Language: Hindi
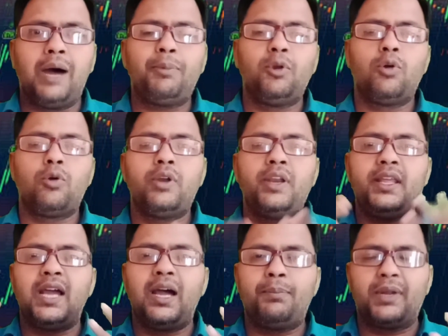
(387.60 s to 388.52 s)
आप लोगों ने
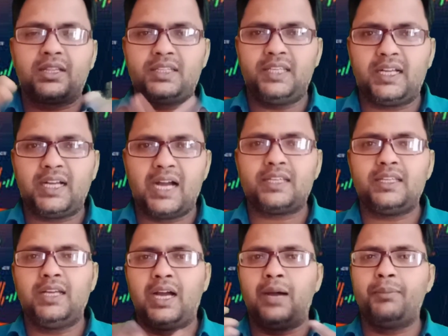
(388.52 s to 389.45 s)
यहाँ पर देखा
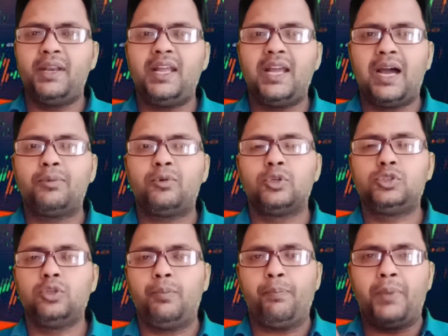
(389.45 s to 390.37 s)
कि हमने आपको
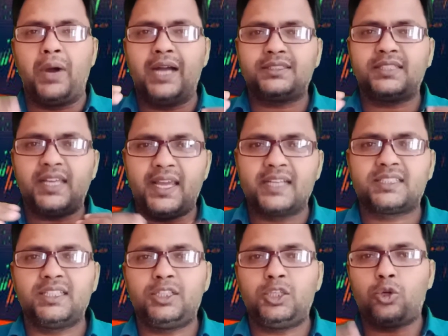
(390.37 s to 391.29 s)
जो पांच
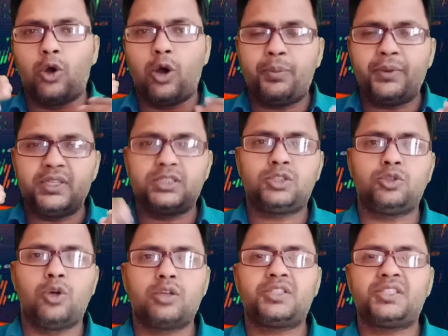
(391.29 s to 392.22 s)
ऐसे टॉप
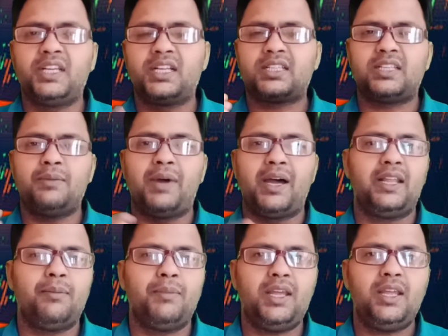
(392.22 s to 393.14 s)
स्टॉक शेयर के
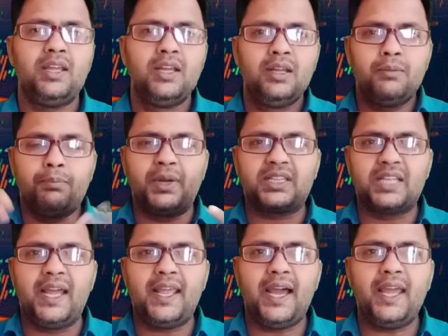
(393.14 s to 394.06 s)
बारे में
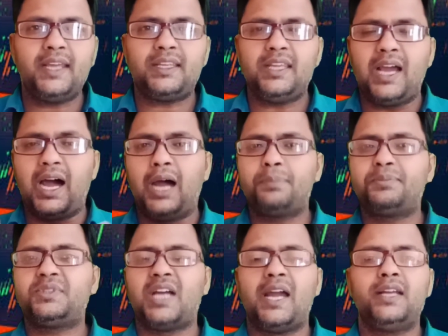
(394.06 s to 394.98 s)
बताया है कि
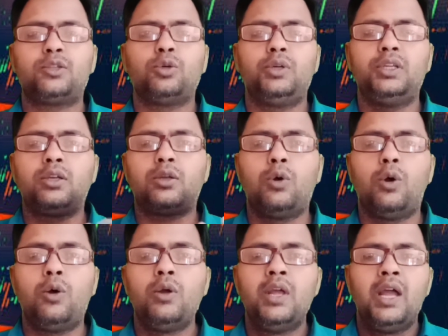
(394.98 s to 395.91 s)
आप चाहें तो
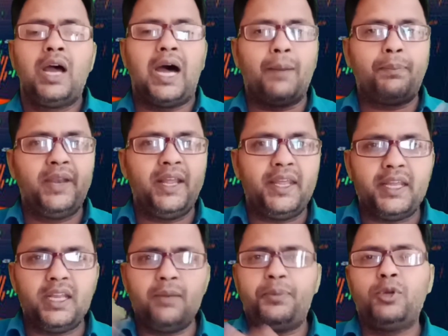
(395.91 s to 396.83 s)
इनको अपने
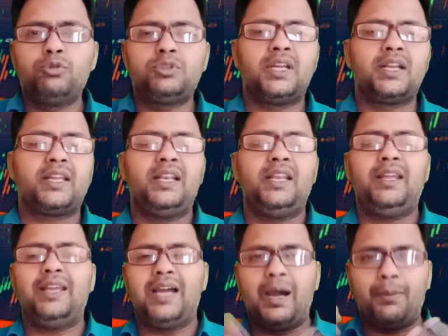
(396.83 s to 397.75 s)
इन फ्यूचर के
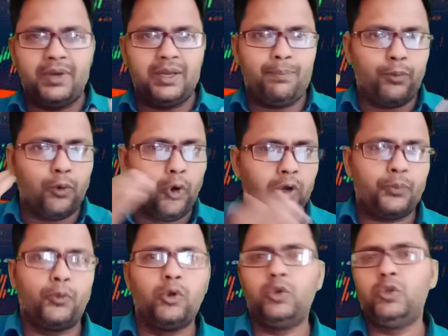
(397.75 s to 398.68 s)
लिए अपने
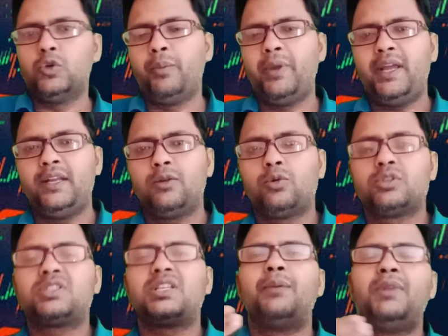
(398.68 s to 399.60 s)
पोर्टफोलियो में
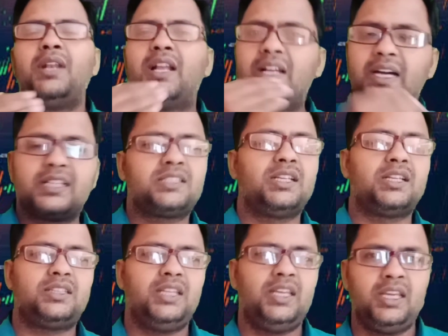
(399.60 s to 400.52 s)
इनको शामिल कर
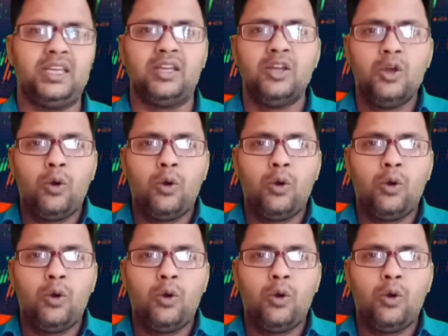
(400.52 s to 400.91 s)
सकते हैं